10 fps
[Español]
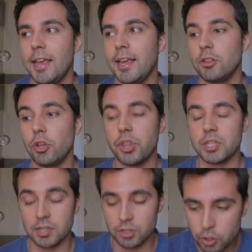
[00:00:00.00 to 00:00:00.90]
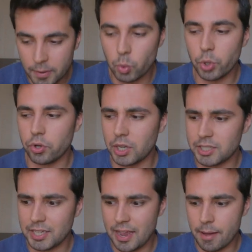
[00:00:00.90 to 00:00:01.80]
Entonces, yo me acuerdo que
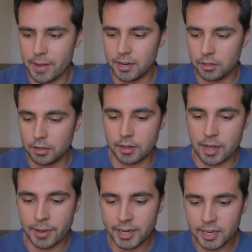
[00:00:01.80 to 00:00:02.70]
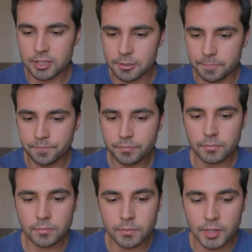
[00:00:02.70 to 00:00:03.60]
eché a, a varias
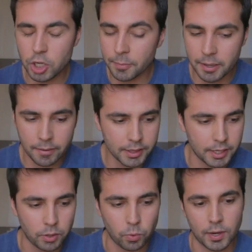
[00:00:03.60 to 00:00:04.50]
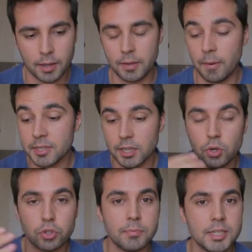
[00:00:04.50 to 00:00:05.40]
y no me llamaban de ninguna. Iban
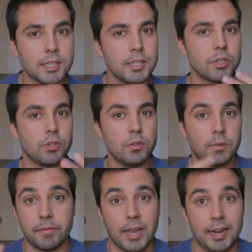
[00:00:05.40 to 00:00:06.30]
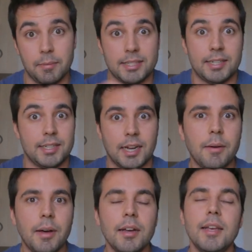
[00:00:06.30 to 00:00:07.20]
pasando los meses, ¿no? Al final el máster se
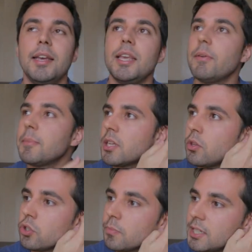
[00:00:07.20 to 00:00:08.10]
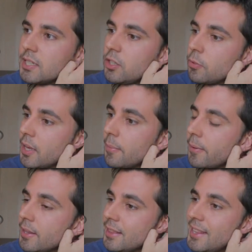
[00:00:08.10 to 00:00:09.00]
acaba, iban pasando los meses y no me
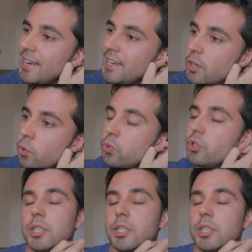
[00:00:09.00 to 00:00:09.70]
llamaban de ningún